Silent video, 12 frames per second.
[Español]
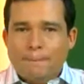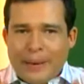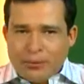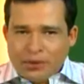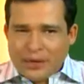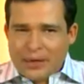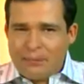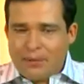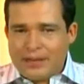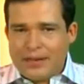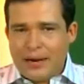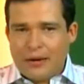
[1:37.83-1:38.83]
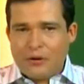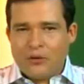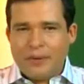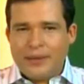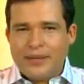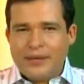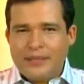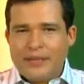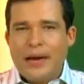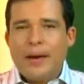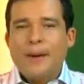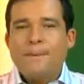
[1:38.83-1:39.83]
Vamos a reemplazar la
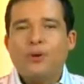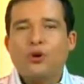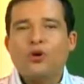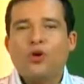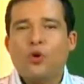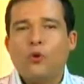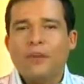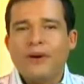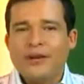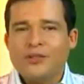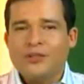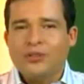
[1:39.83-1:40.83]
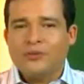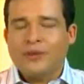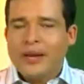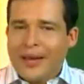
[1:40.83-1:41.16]
competencia por cooperación.